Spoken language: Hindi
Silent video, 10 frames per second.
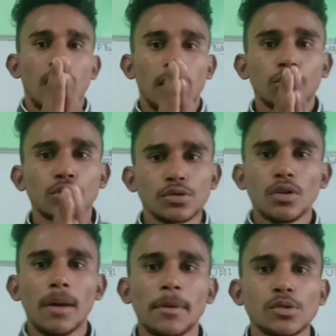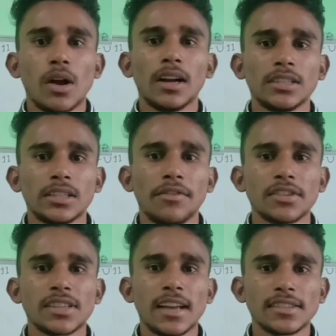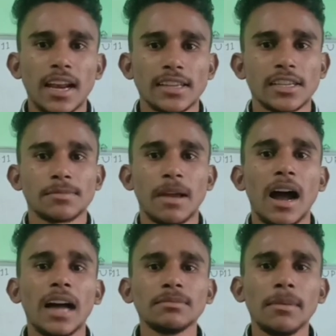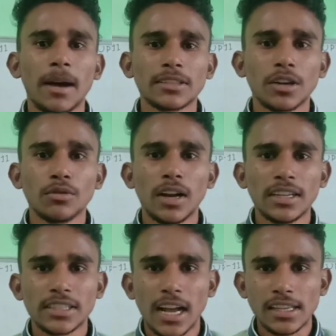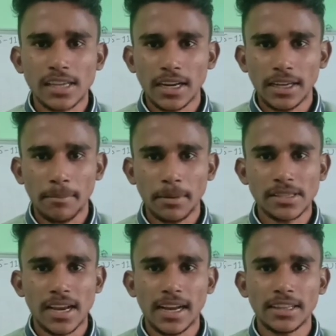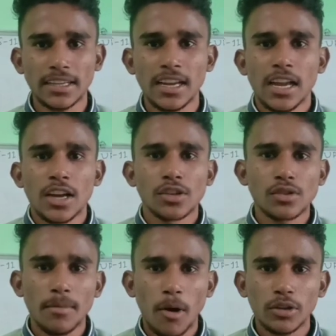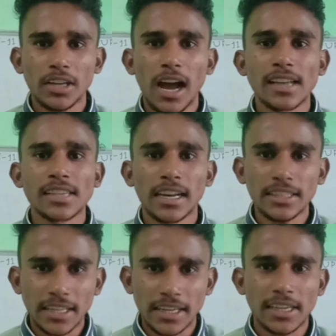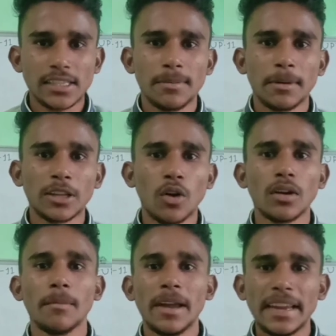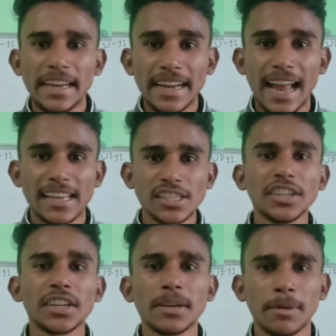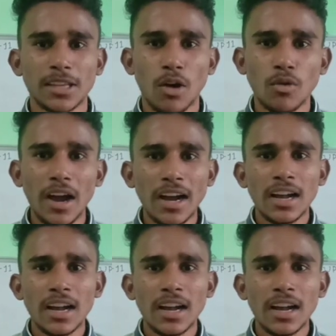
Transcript: हेलो दोस्तों आपका स्वागत है दिव्य साइंस क्लासेस में आज मैं बात करूंगा कि चार्ल्स का नियम किसे कहते हैं इसको बहुत ही आसानी तरीके से बताऊंगा मैं एक ऐसे ट्रिक बताऊंगा